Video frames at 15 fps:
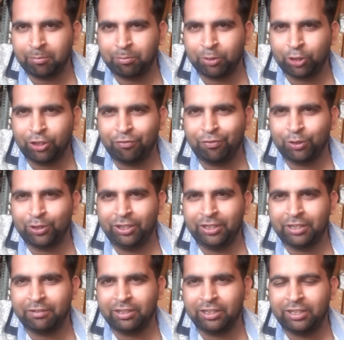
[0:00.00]
इनप्योर
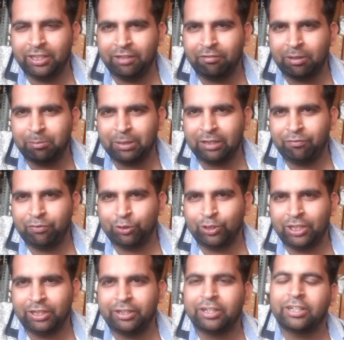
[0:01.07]
फ्यूल की वजह से वहाँ पे
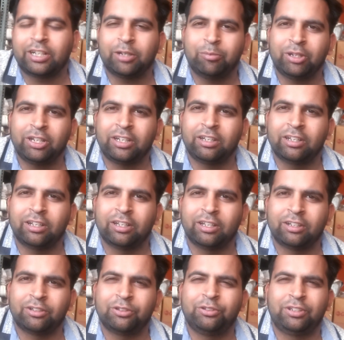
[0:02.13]
फ्यूल इंजेक्टर में
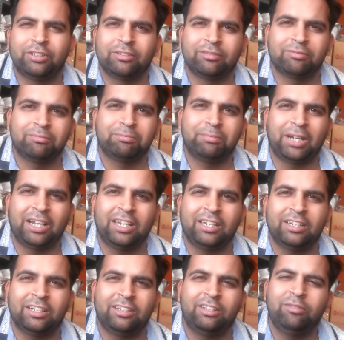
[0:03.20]
कुछ
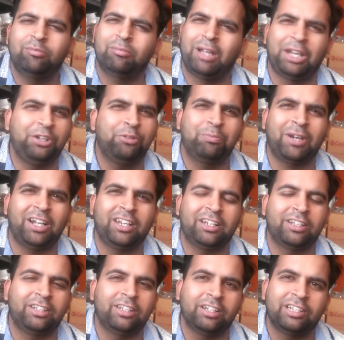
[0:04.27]
पार्टिकल्स माइन्यूट
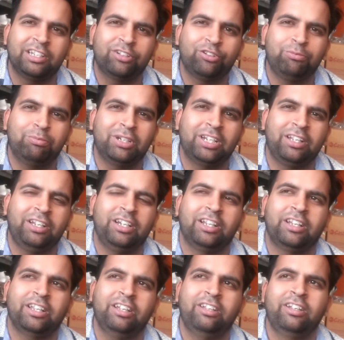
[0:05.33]
पार्टिकल्स रहते हैं तो बड़े नहीं
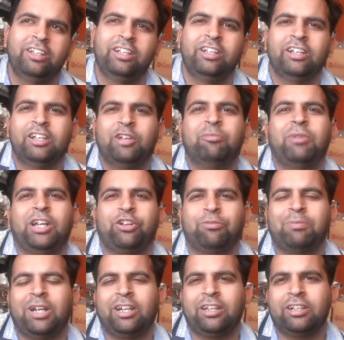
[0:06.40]
रहते
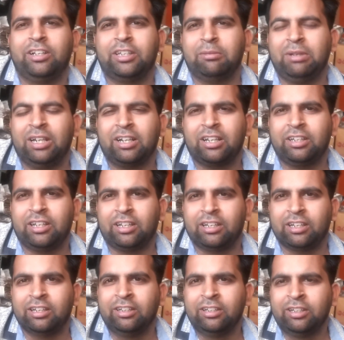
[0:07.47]
माइन्यूट पार्टिकल तभी अटक
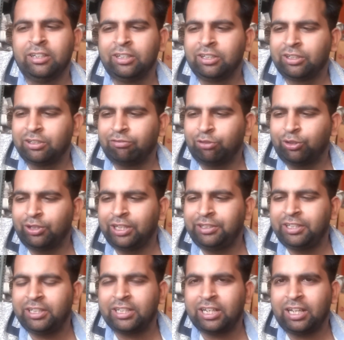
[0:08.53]
जाते हैं तो वो
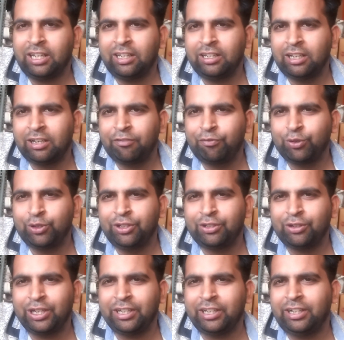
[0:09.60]
अच्छी तरह फ्यूल
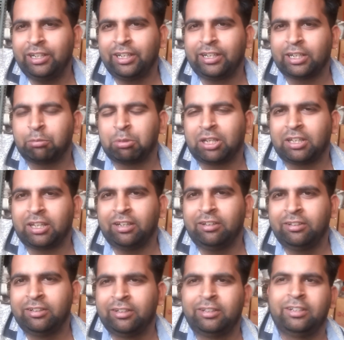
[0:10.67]
तो इंजेक्ट नहीं कर पाता
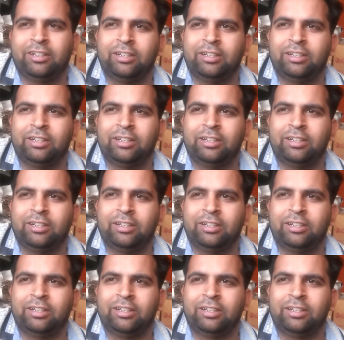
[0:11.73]
है